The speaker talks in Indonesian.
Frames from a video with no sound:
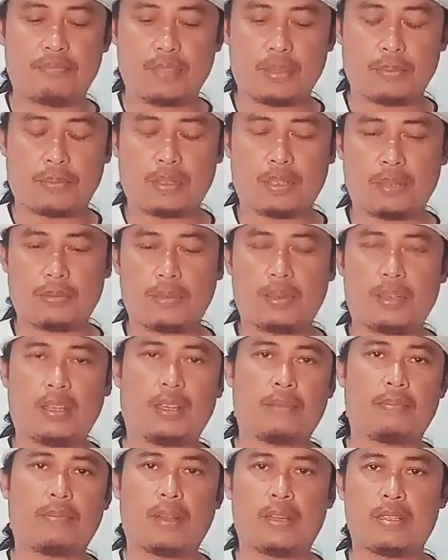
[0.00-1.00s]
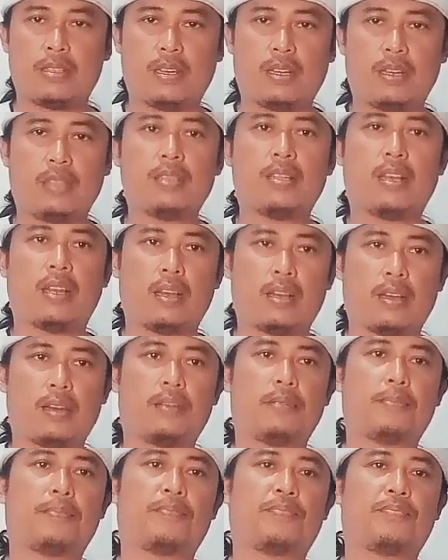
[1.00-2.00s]
teman-teman ingin pelajari
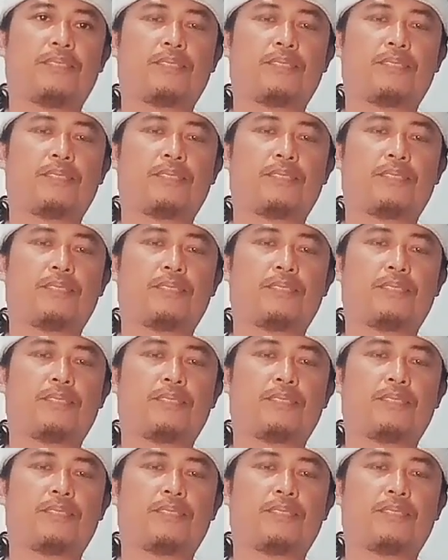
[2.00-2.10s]
silakan.